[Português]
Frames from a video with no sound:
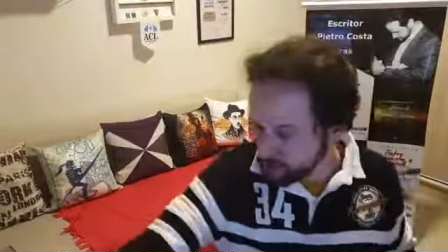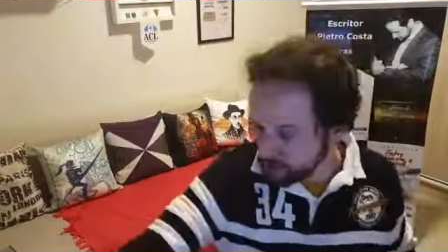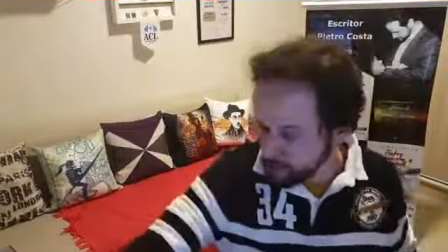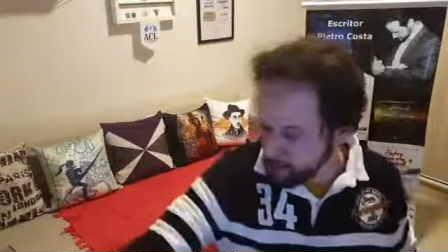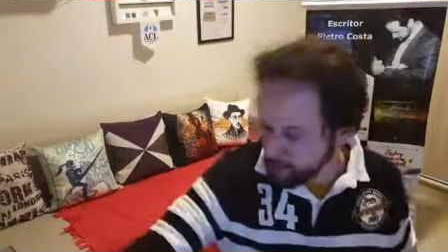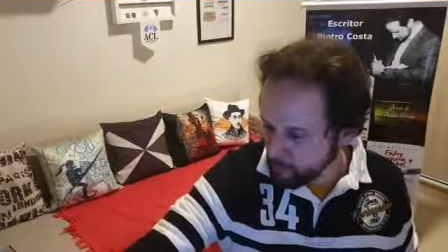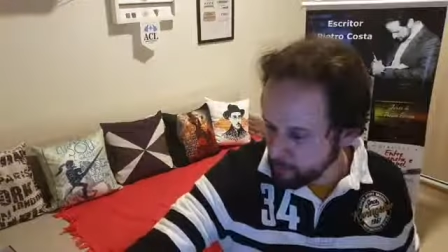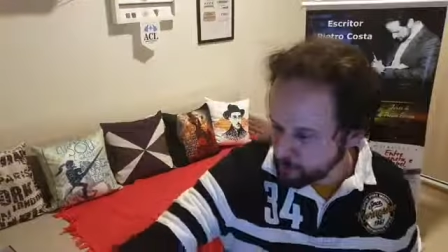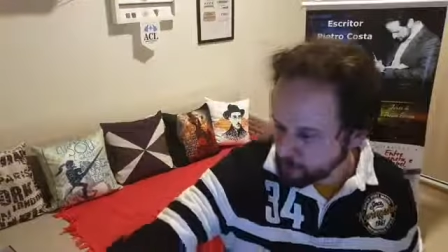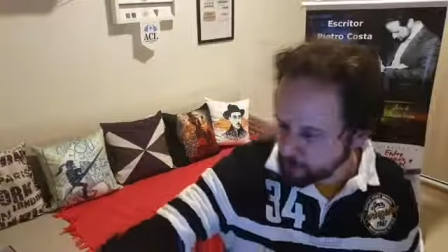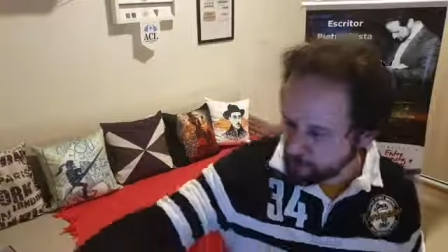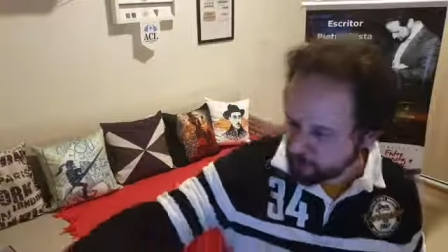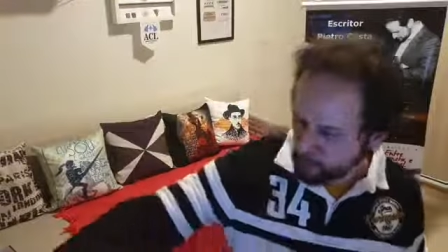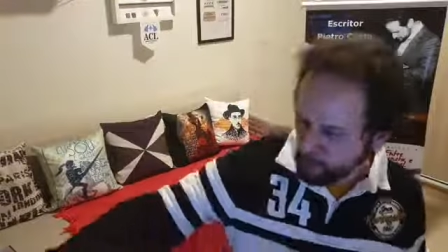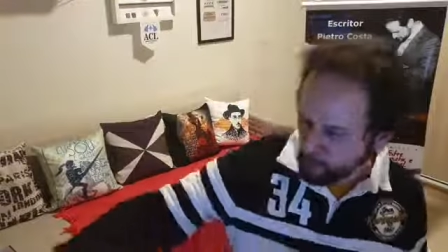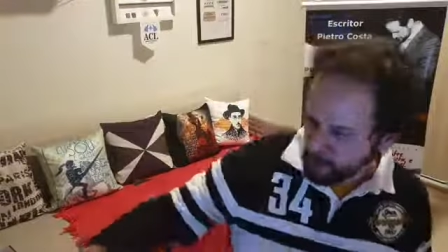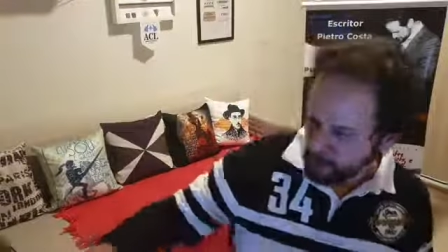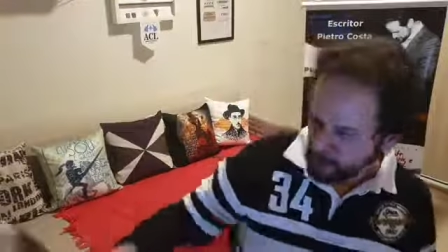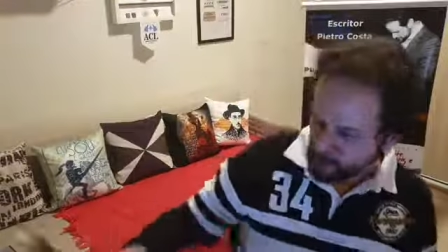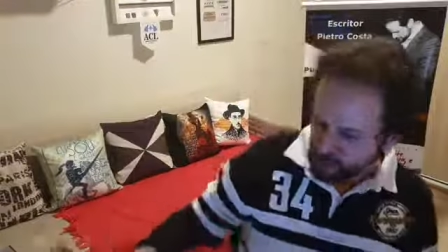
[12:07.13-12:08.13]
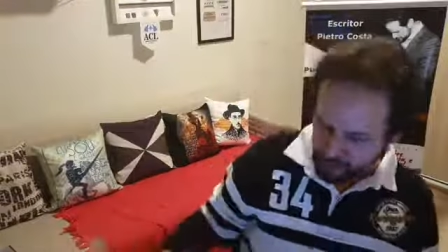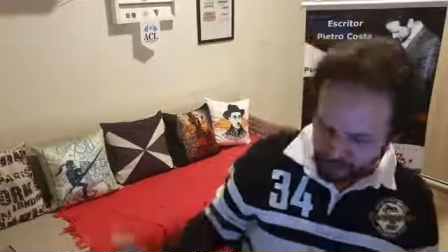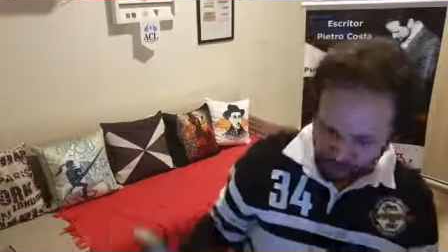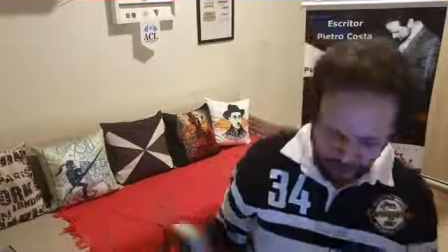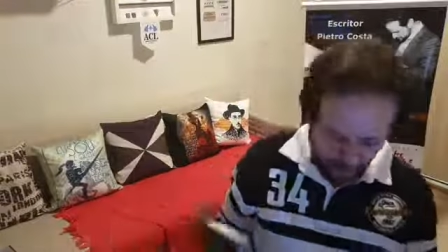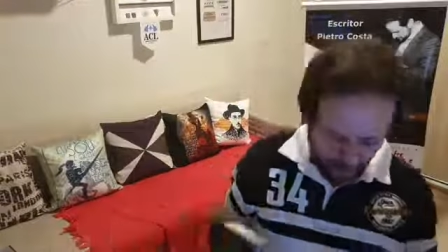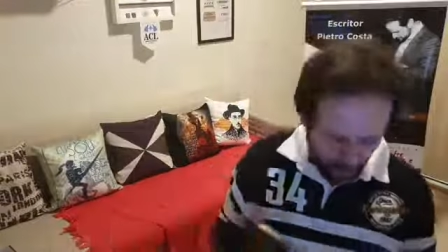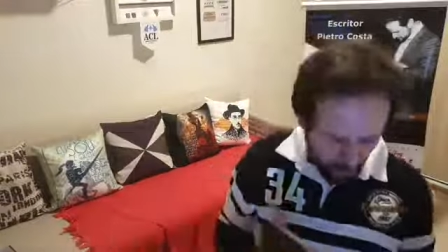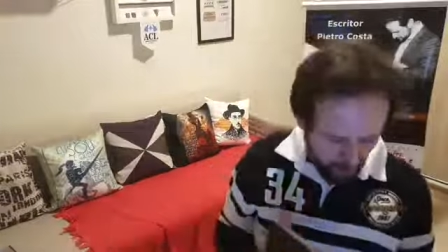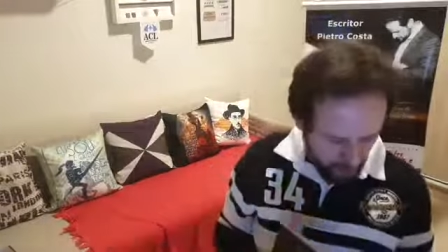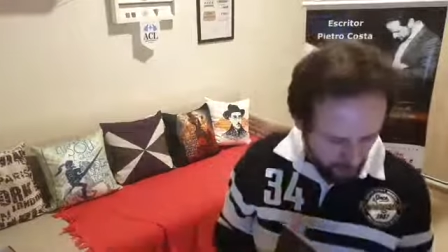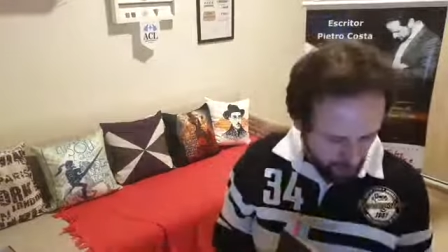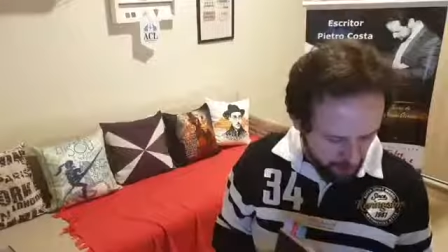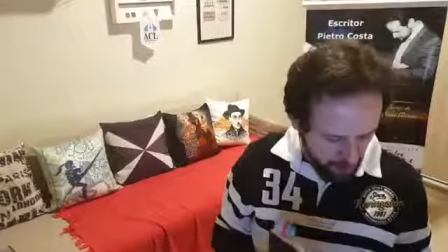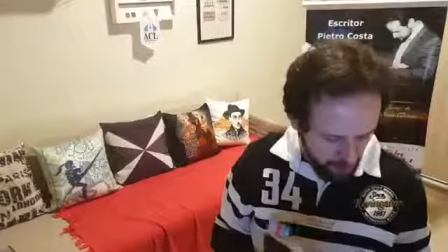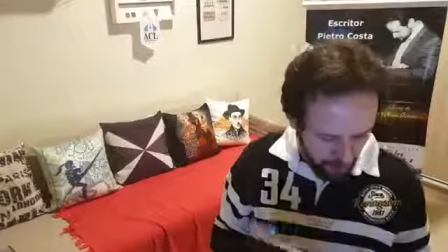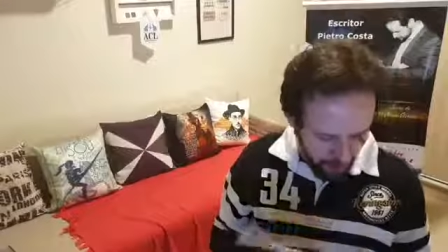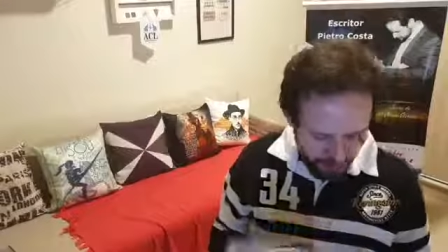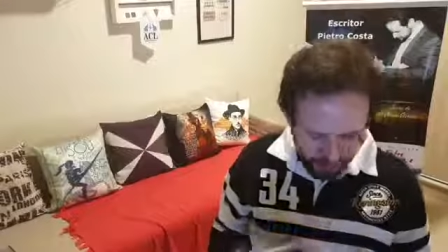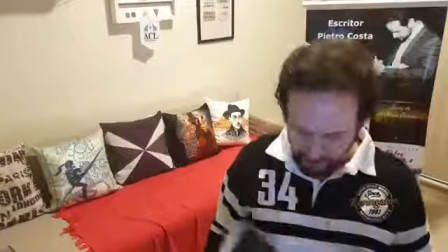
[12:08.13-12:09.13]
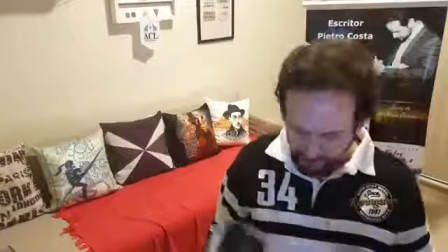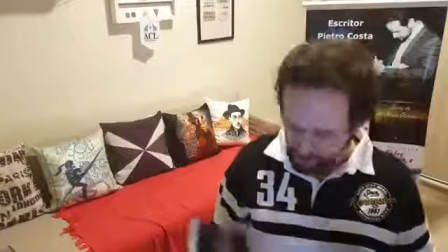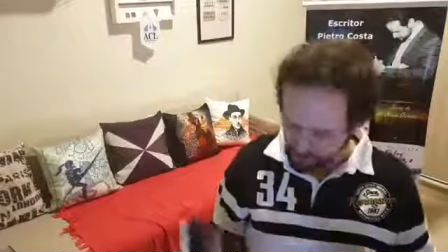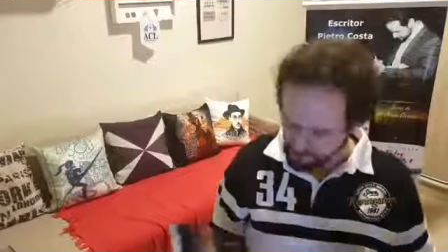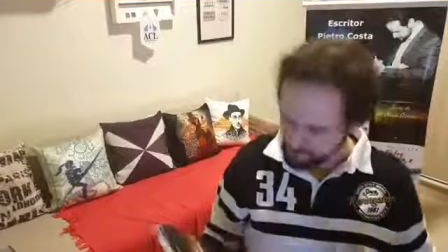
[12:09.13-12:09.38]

tributos poéticos de hoje, né?